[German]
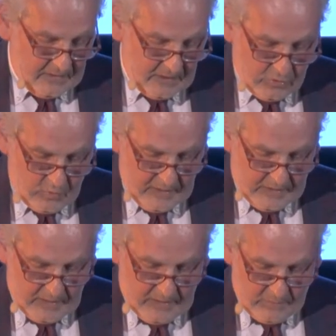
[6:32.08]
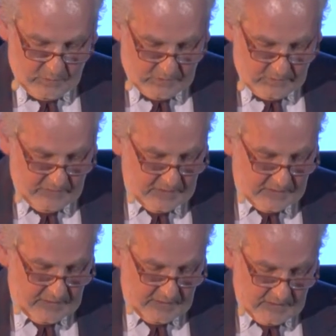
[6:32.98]
hat einen Schulladen in Hamburg. Dort werden jetzt
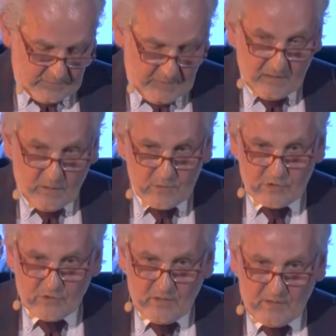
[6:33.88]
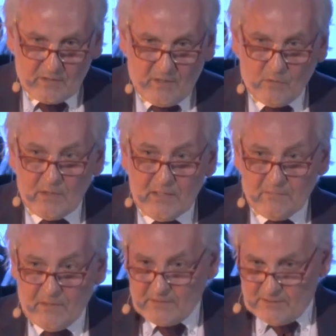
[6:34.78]
Erikas Bilder ausgestellt. Caroline
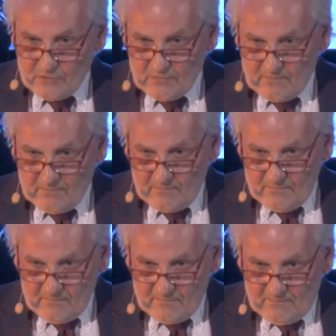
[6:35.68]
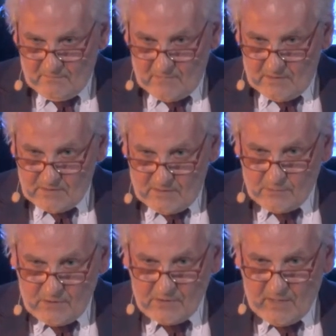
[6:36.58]
macht Taschen. Jetzt
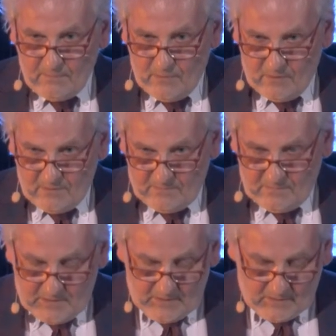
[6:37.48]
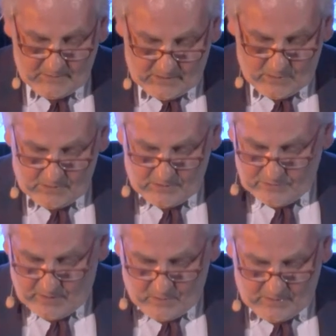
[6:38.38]
natürlich in Hamburg. Kira macht auch
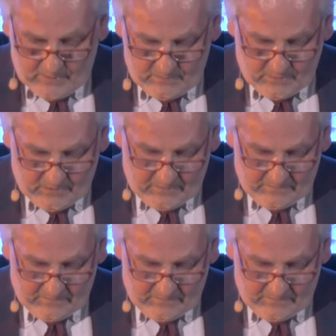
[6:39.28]
Taschen, auch in Hamburg.